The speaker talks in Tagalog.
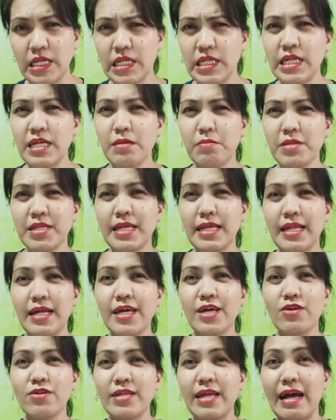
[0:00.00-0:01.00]
hindi naman
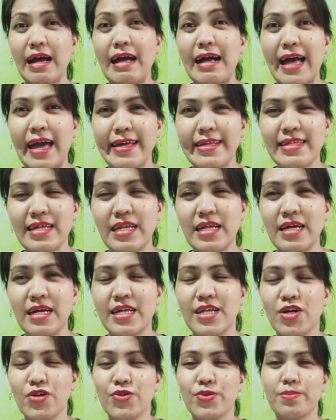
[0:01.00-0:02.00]
talaga yung nangangain talaga
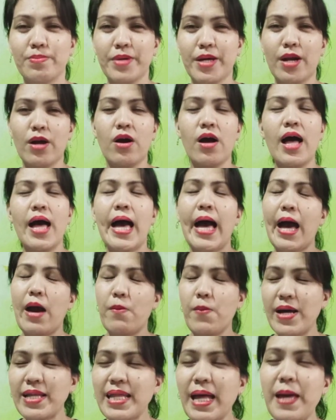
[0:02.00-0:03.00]
ng numero.
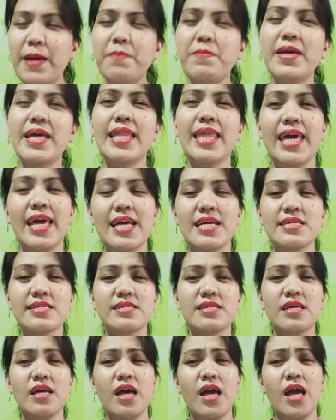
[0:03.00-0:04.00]
What I mean
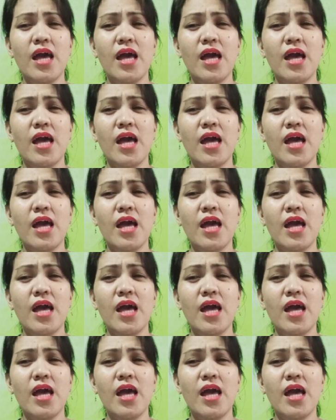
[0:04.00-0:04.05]
is,